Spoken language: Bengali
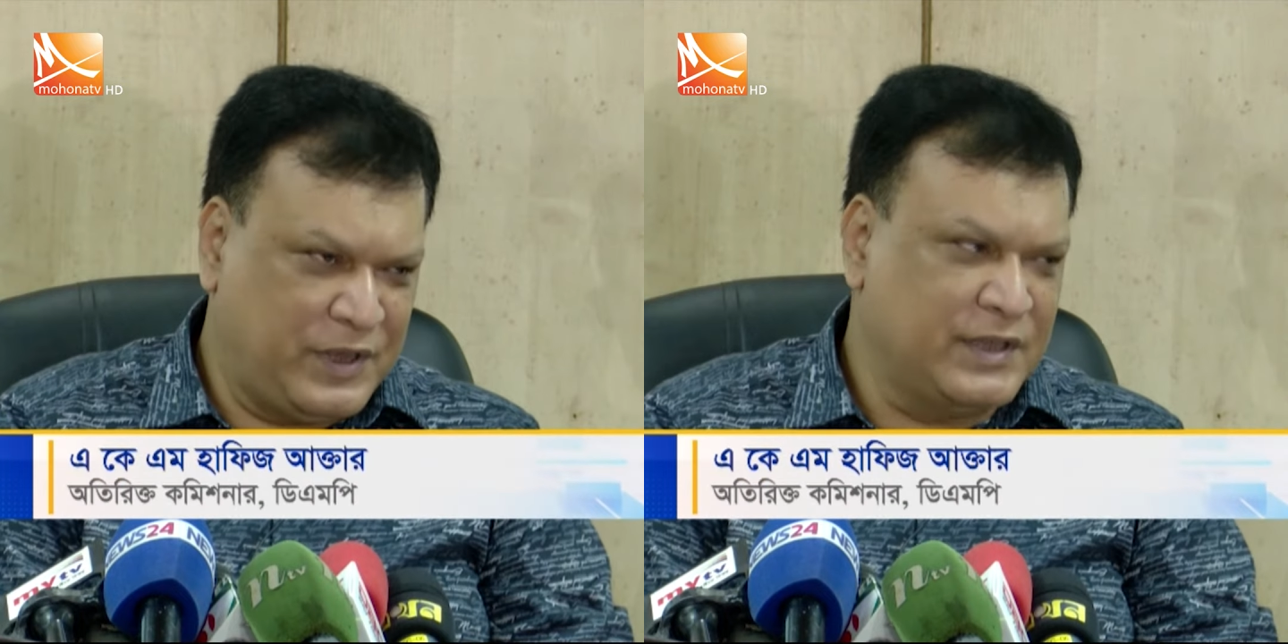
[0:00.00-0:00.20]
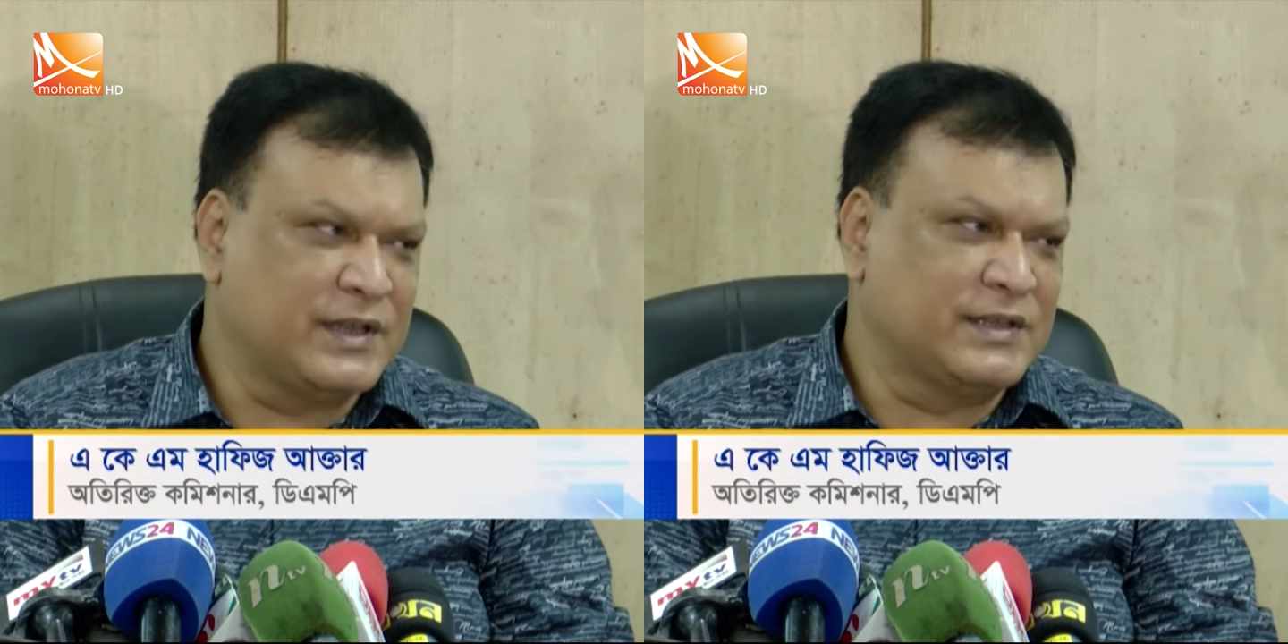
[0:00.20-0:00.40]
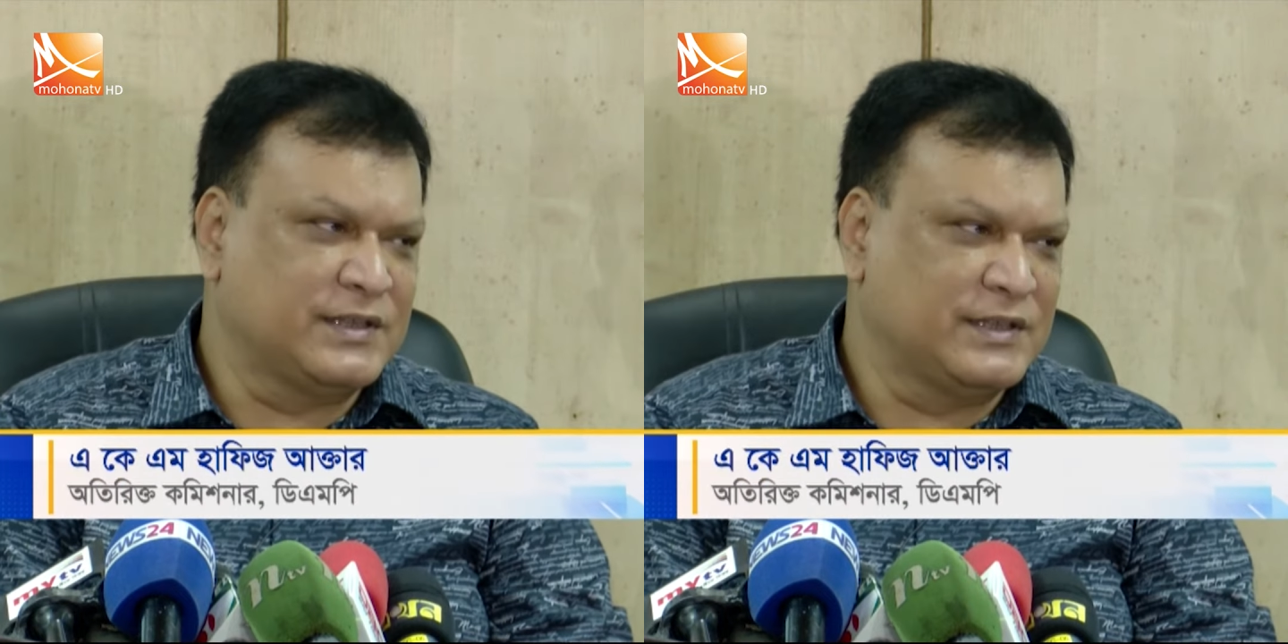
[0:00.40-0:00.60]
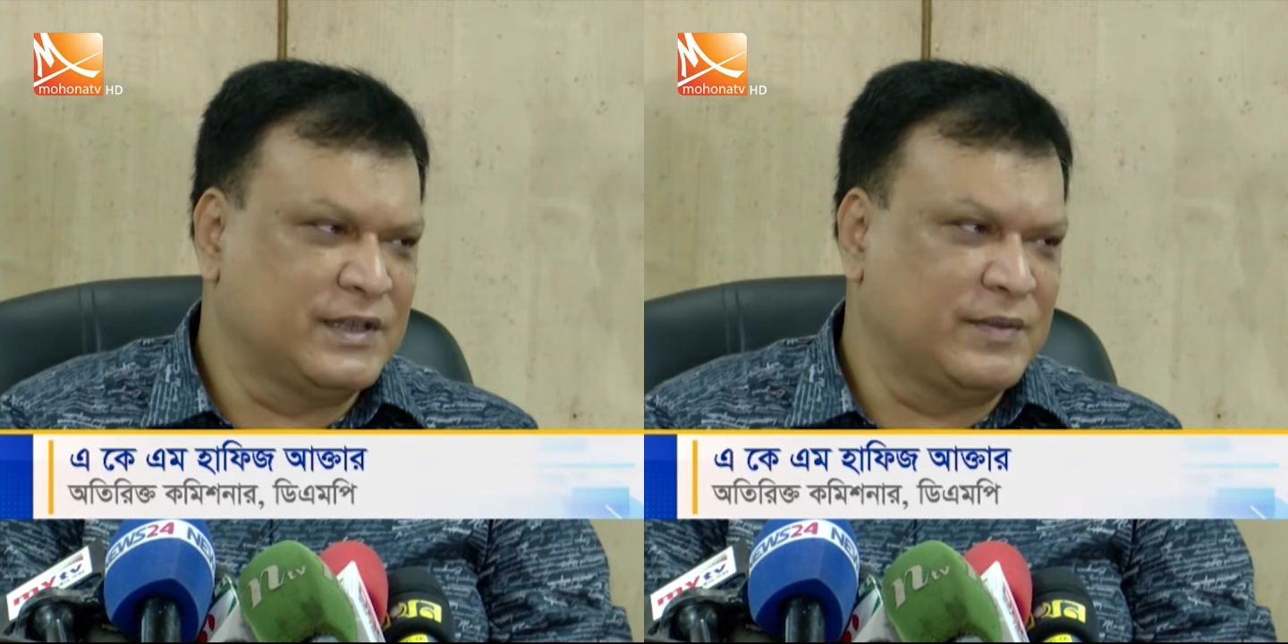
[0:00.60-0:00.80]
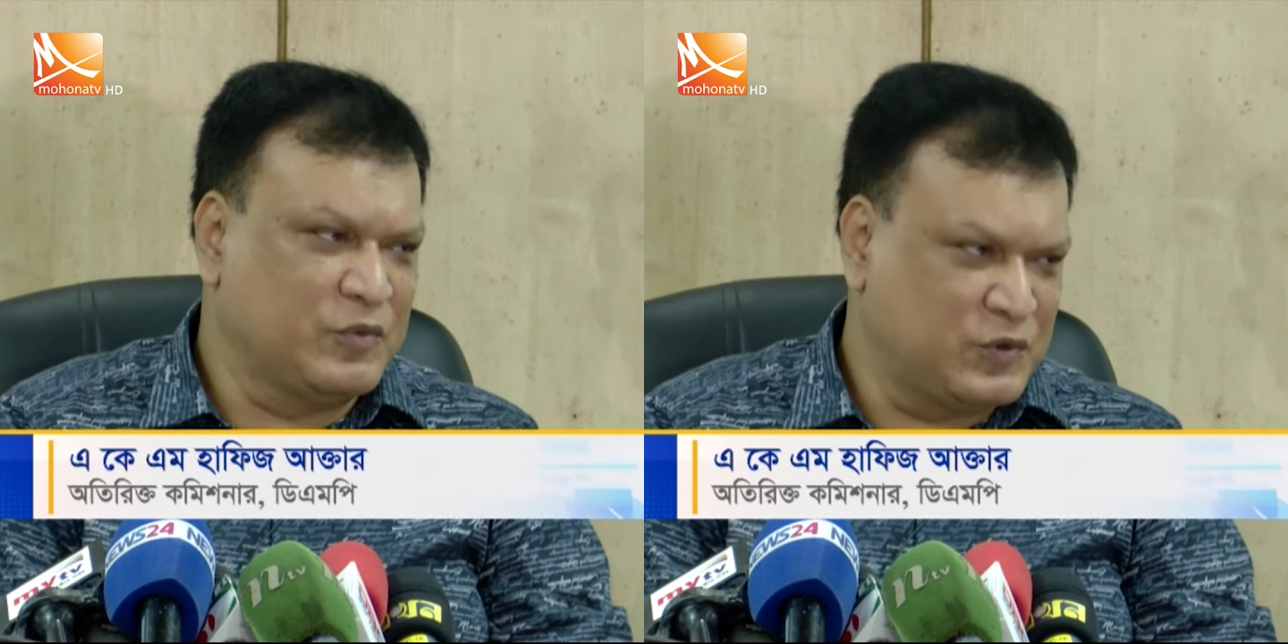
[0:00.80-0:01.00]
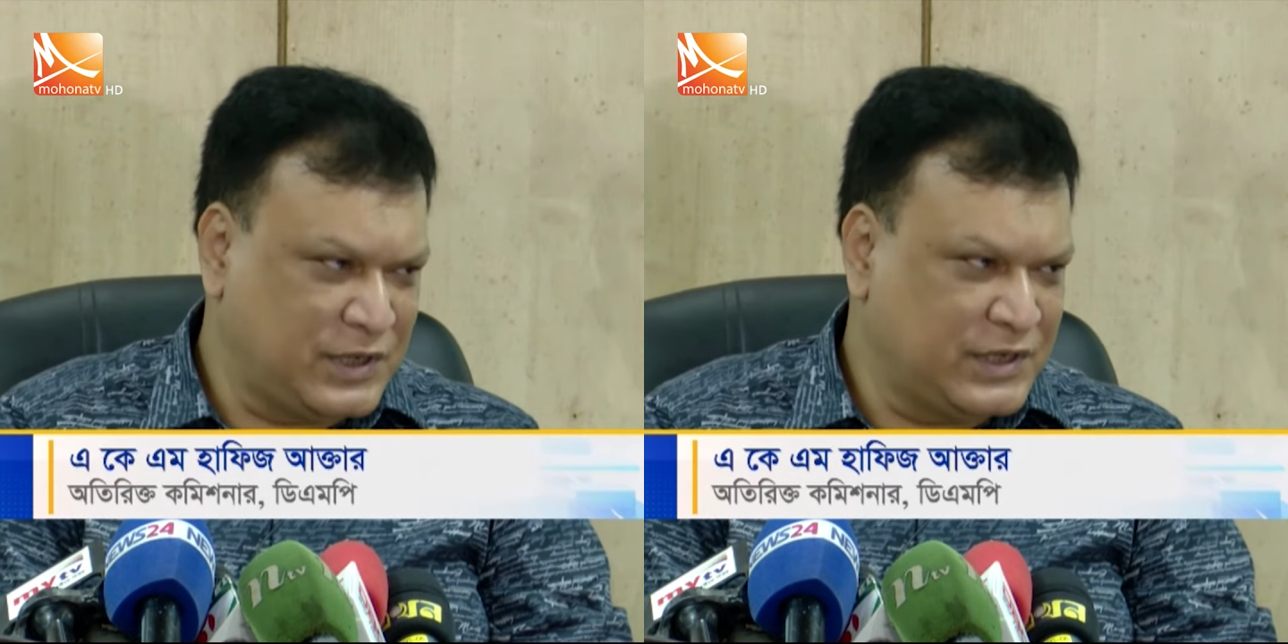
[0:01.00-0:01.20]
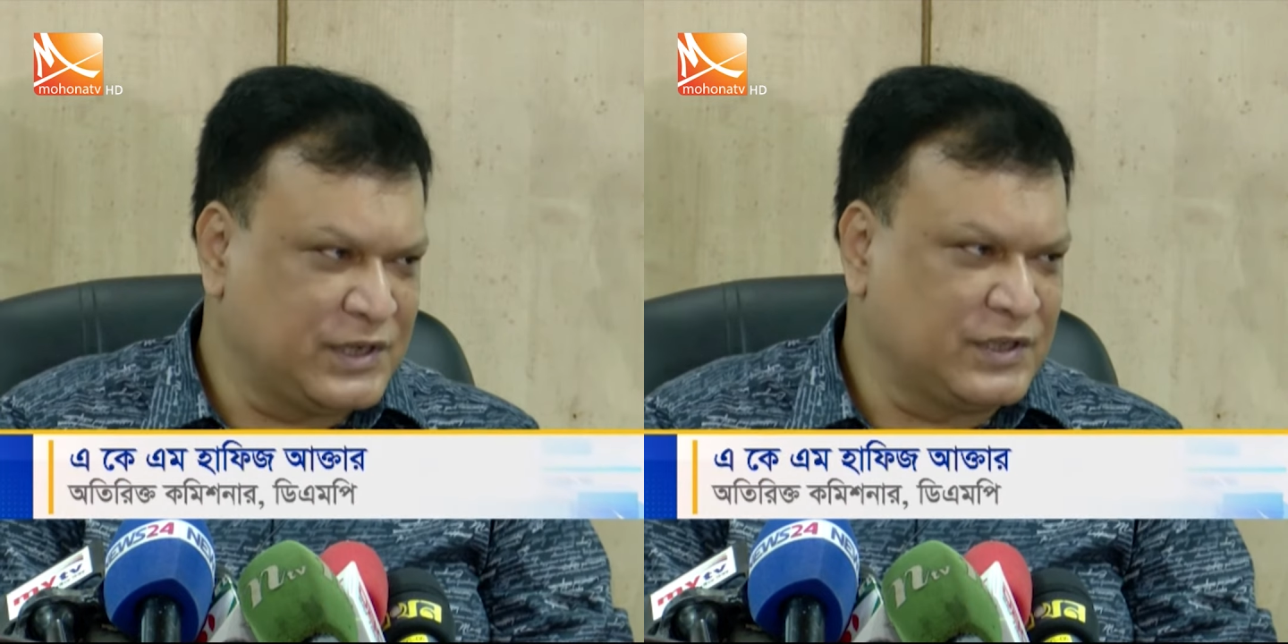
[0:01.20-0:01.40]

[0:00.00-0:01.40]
পেয়ে যাচ্ছি যে মুসাইয়ের